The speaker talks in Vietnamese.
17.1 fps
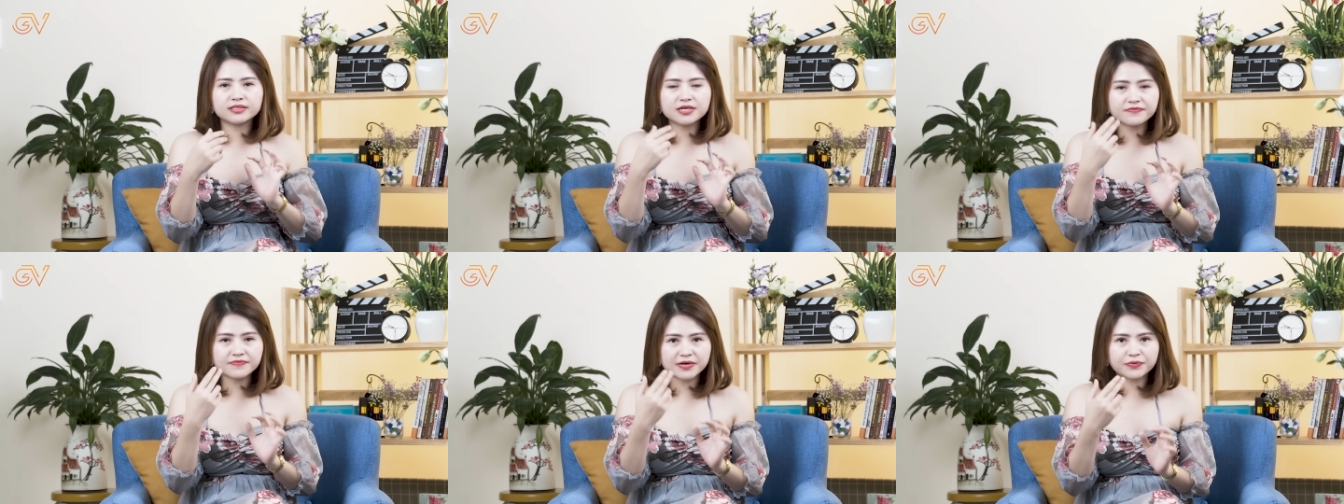
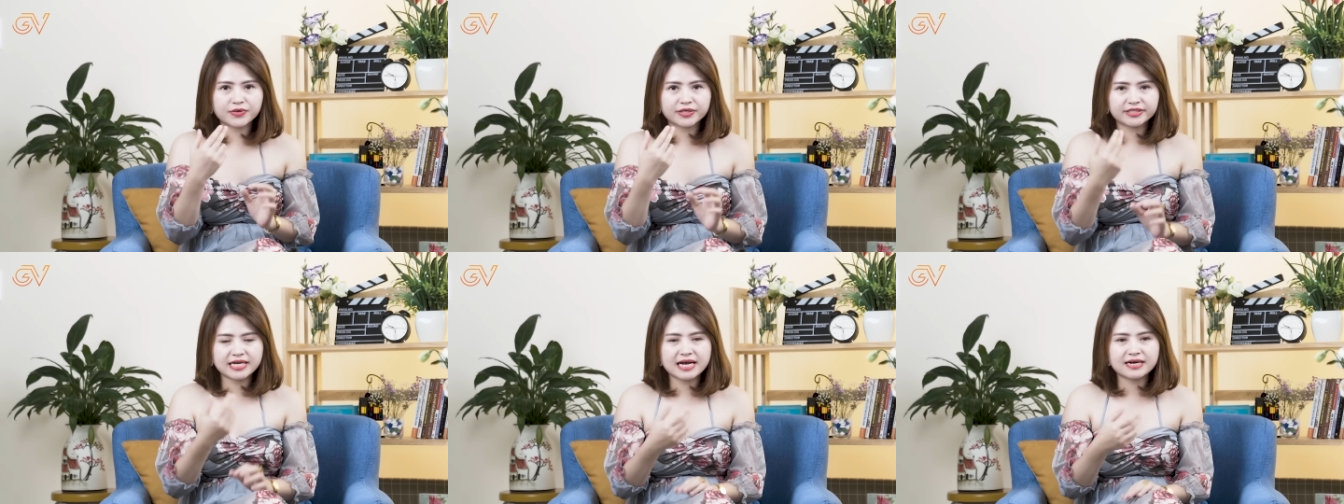dương vật
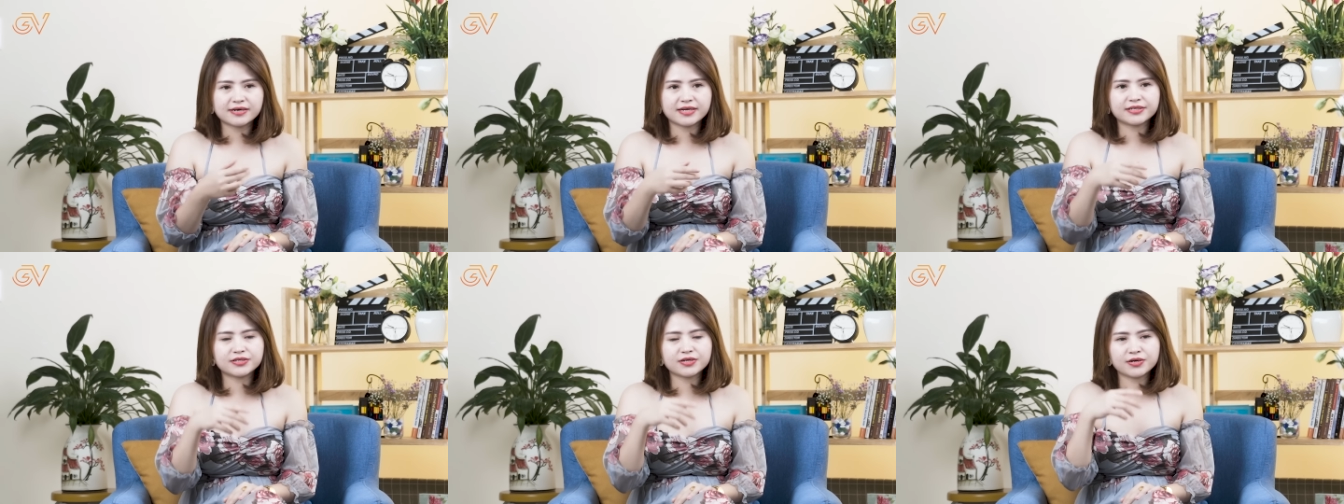của chàng
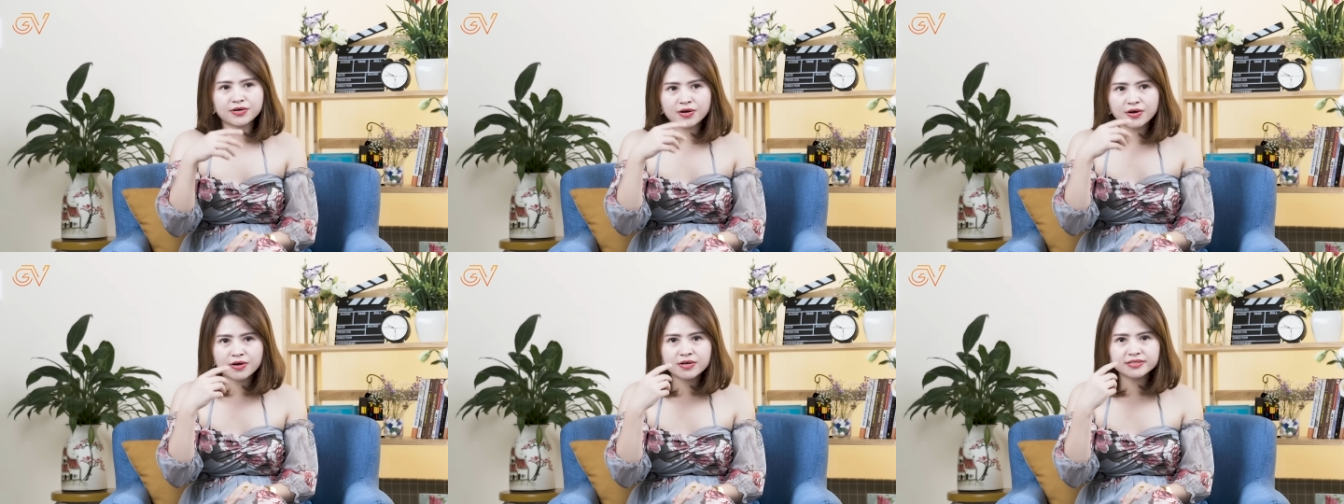này
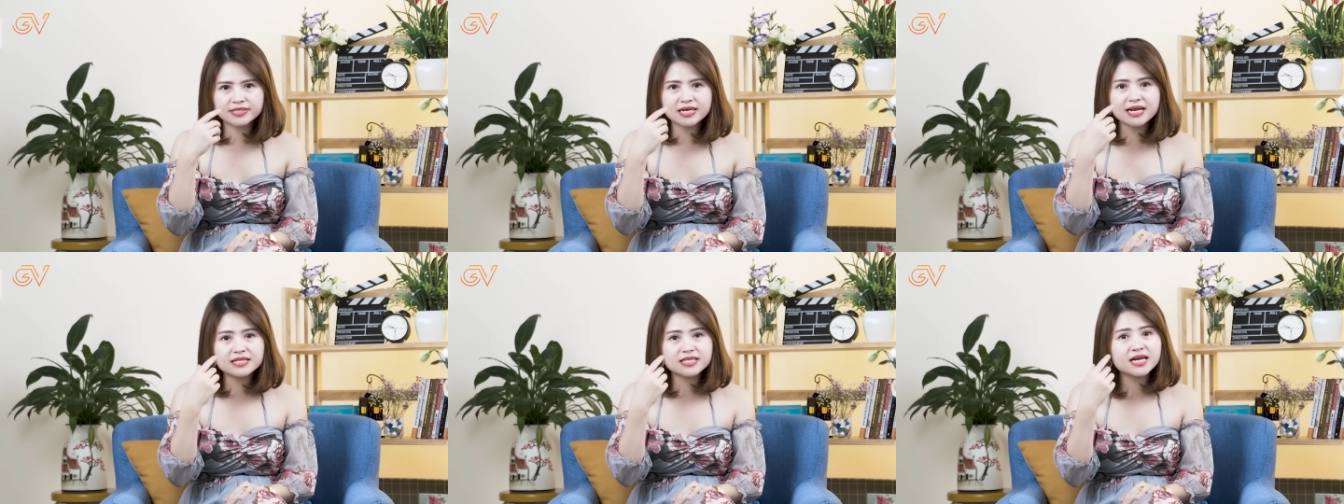nó
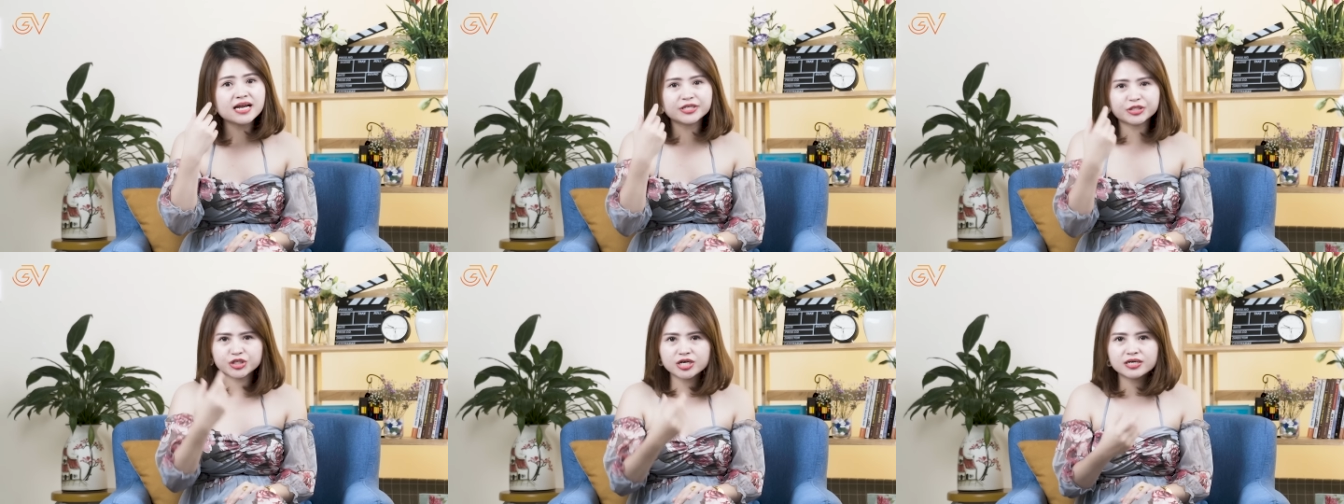sẽ là rất
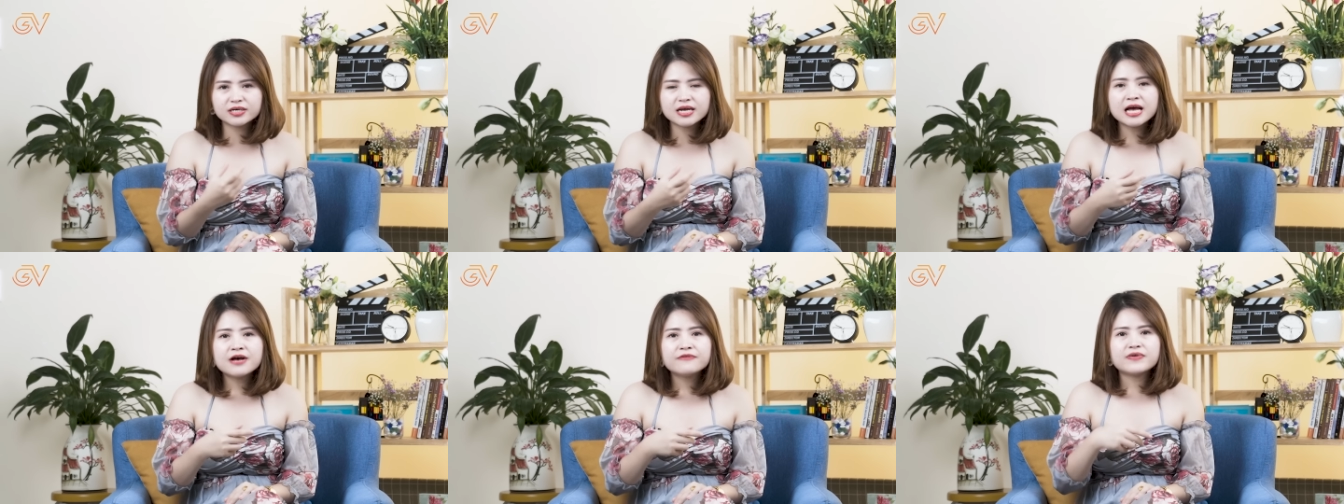là trơn
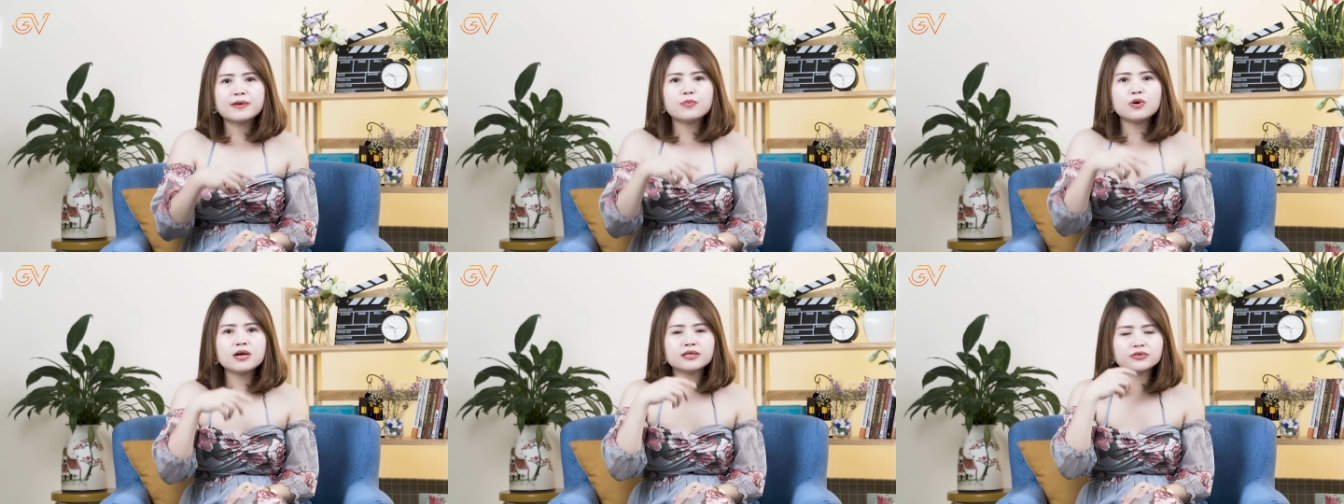
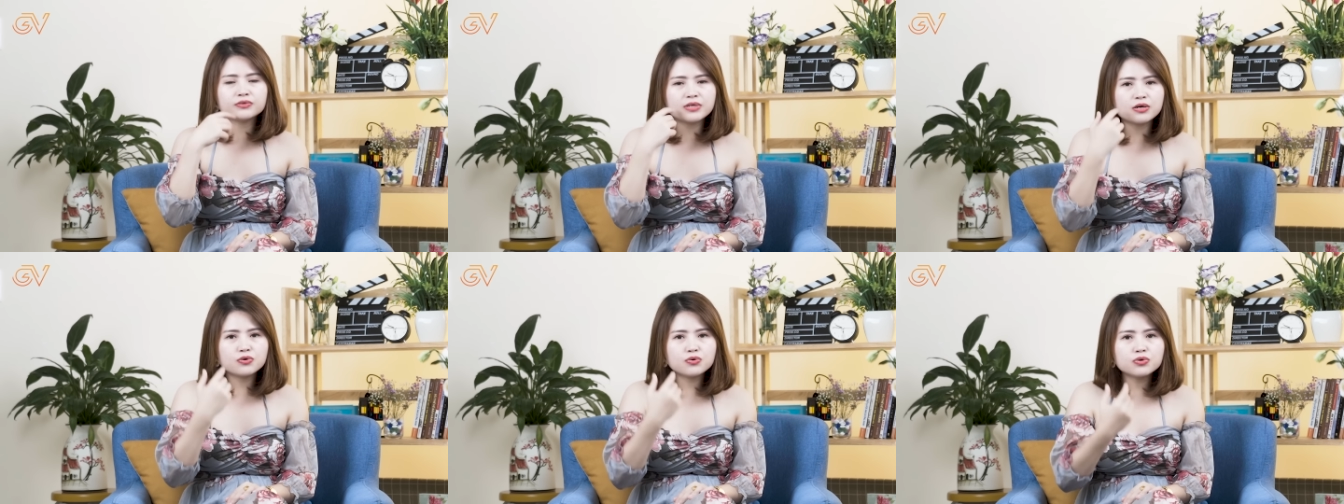và mỗi lần
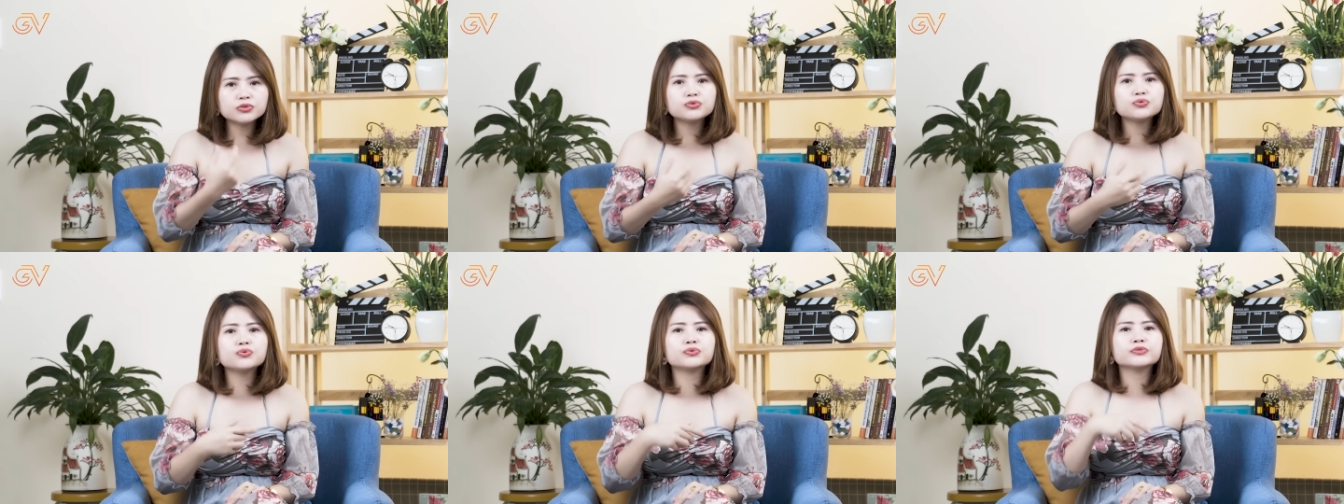chúng ta
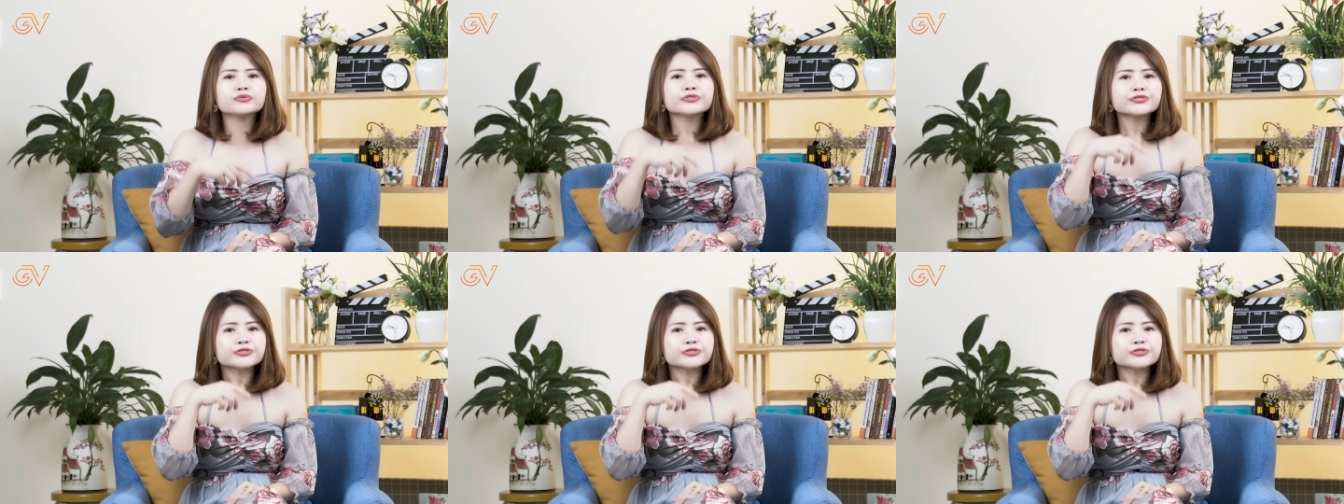hút hụt